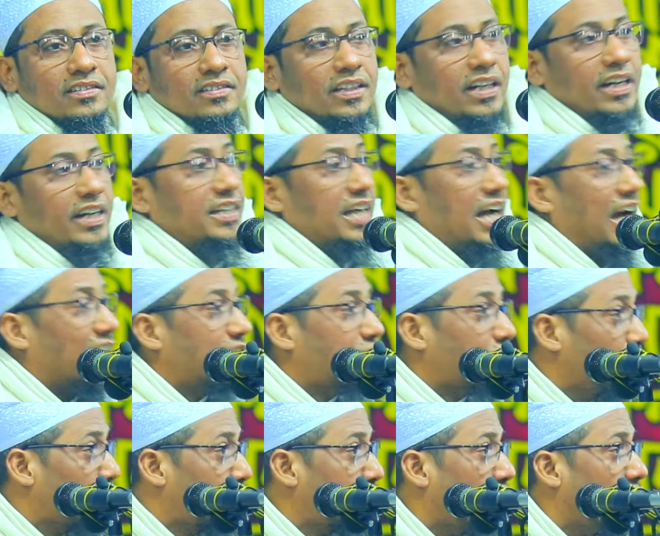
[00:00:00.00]
তাহলে এটা
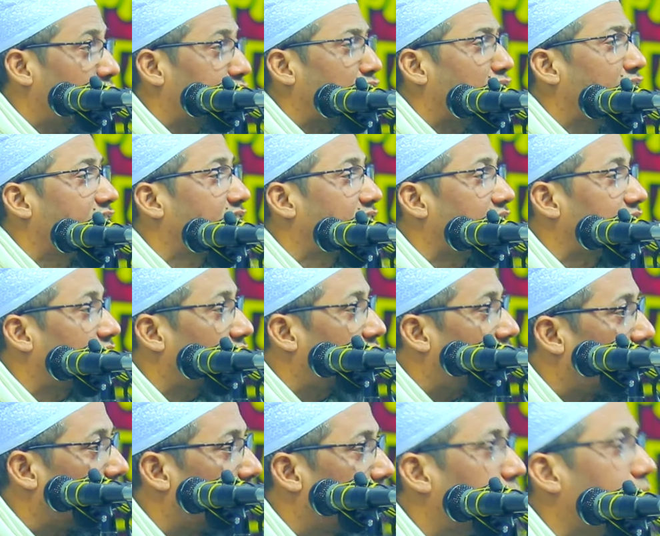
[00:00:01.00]
আসল শয়তানের চাইতে
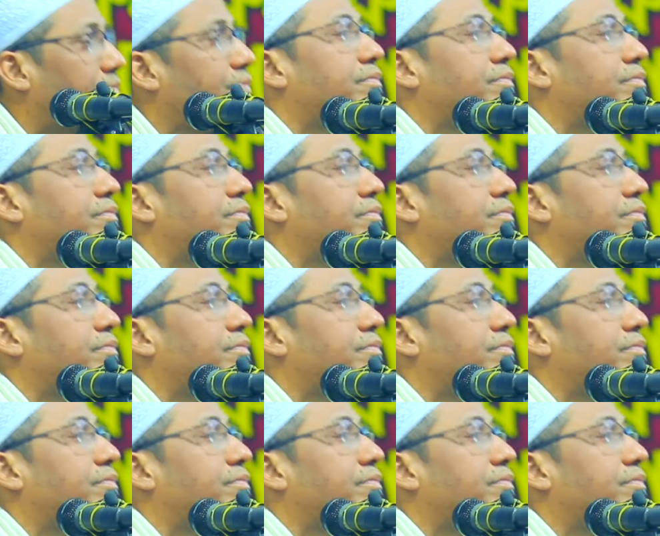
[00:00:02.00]
খারাপ